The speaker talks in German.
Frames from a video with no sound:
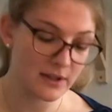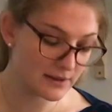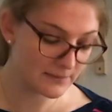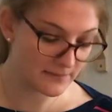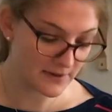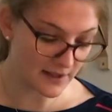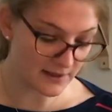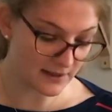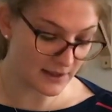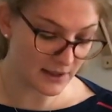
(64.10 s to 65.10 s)
nicht,
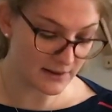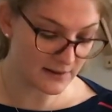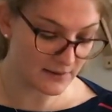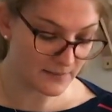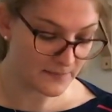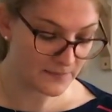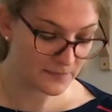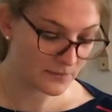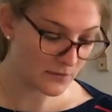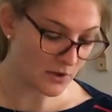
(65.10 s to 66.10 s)
sagte die Katze.
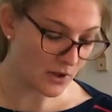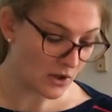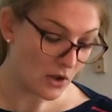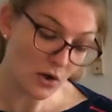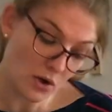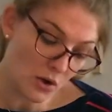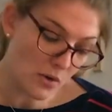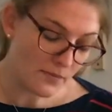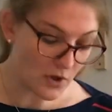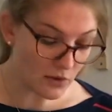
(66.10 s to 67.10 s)

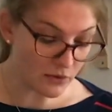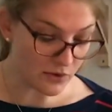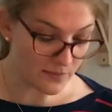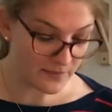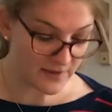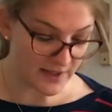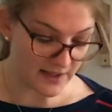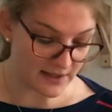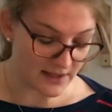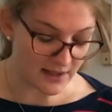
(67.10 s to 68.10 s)
Na gut,
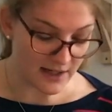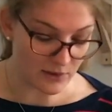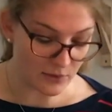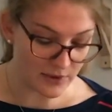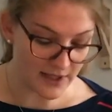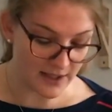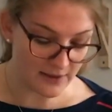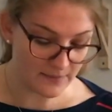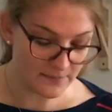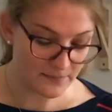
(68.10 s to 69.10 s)
sagte die kleine rote
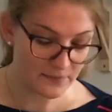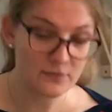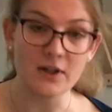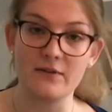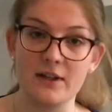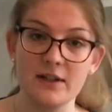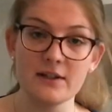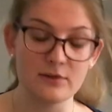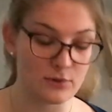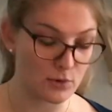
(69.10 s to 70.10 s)
Henne, dann werde
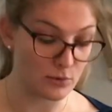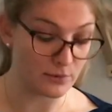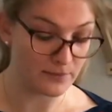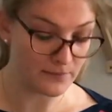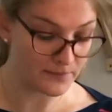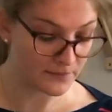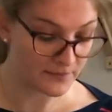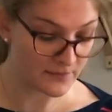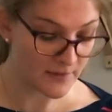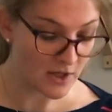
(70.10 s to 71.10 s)
ich es tun.
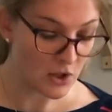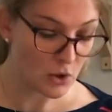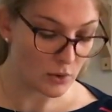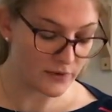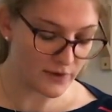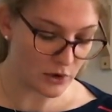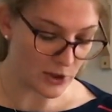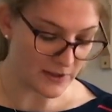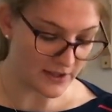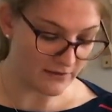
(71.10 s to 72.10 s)
Und sie
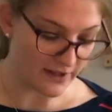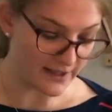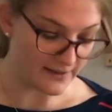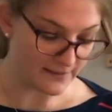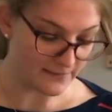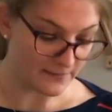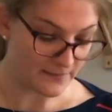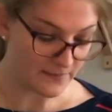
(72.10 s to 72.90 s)
schnitt den Weizen.